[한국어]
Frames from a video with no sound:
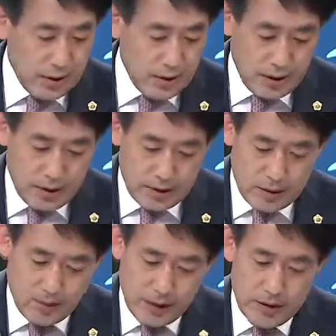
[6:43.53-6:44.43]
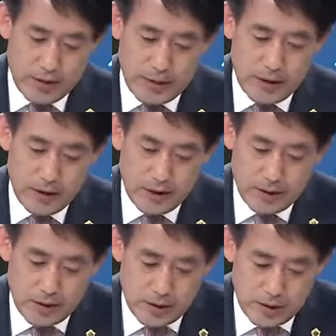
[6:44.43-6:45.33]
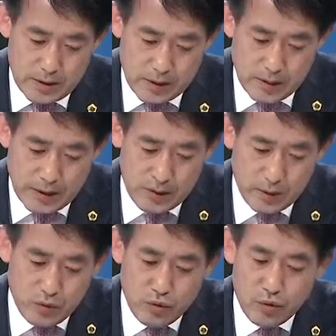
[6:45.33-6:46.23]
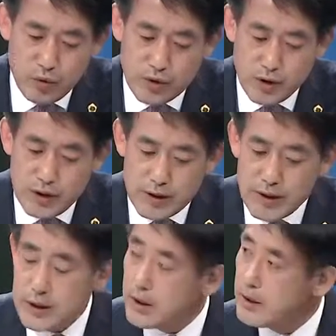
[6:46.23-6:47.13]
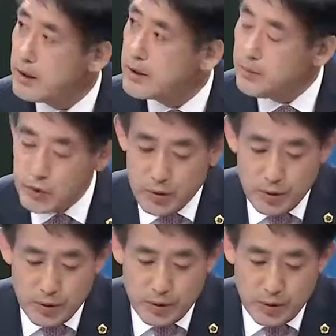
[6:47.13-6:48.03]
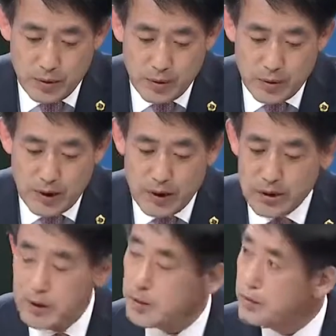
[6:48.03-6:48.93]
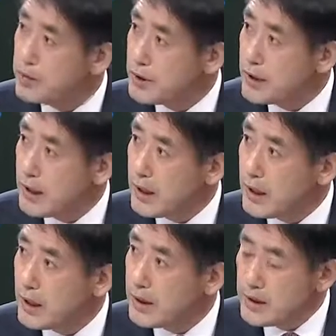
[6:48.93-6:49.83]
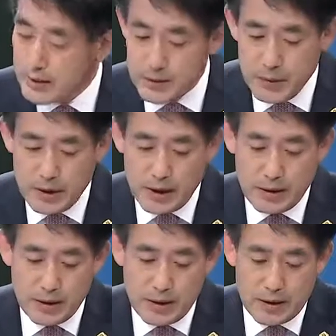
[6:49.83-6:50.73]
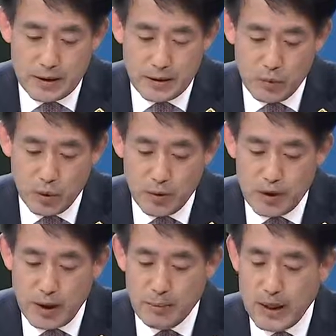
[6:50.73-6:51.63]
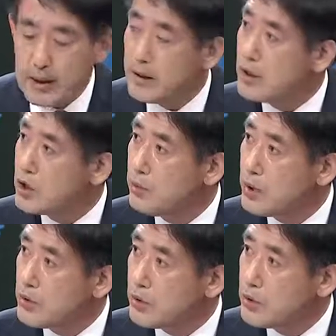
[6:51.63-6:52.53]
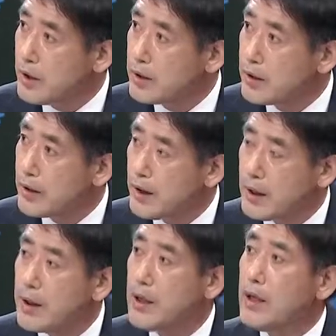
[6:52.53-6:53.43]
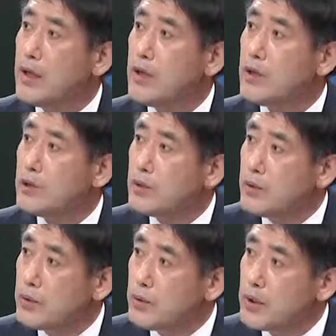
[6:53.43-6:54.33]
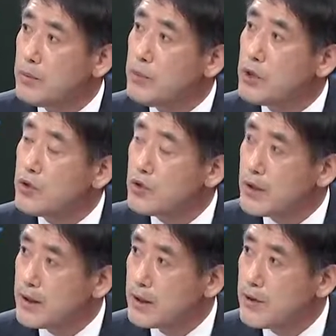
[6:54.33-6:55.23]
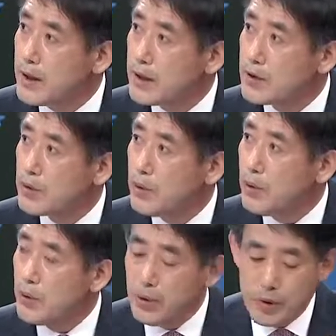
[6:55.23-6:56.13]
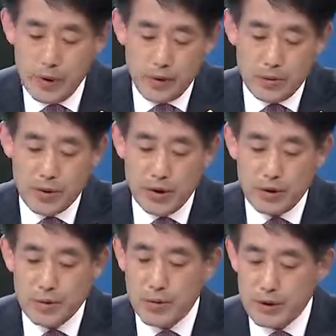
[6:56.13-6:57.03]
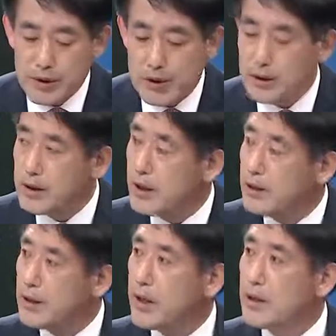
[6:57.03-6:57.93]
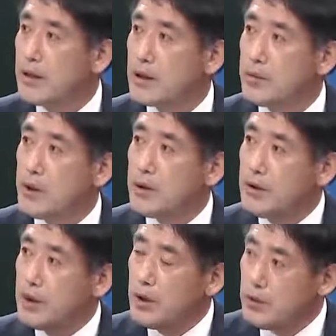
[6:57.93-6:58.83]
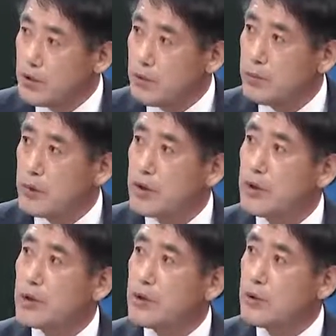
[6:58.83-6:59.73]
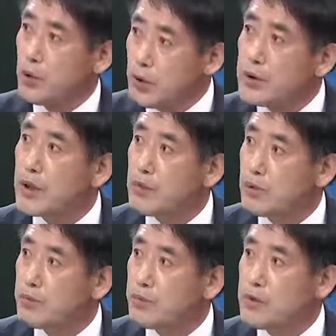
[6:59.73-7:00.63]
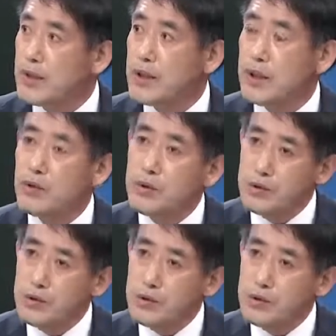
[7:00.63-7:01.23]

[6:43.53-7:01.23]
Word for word: 어, 지금 말씀하신 그 지금 할 수, 중도 선착장 인근에삼촌동이라는 이제 부지가 있습니다. 여기가 지금 도의지가 한 만한 이천 평 정도 되는데 이쪽으로 임시 주차장으로 해가지고 네. 좀 셔틀 버스라든가 이렇게 한다 그러면 좀그 교통량도 좀 분산이 네, 되고 네.